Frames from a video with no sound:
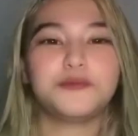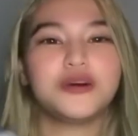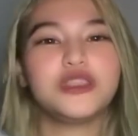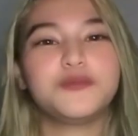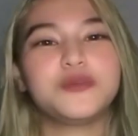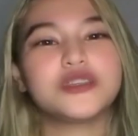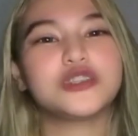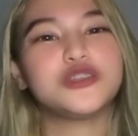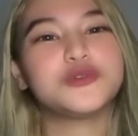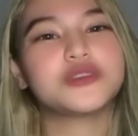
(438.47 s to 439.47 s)

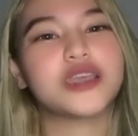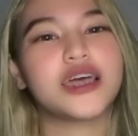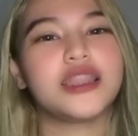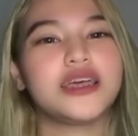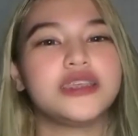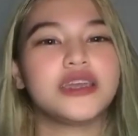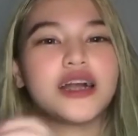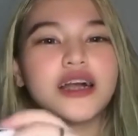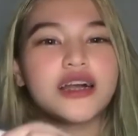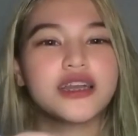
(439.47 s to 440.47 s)
manipis yung tela
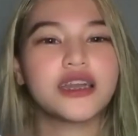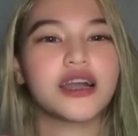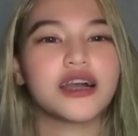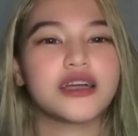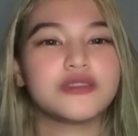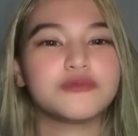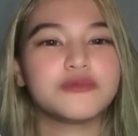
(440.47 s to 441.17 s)
niya. Ayan.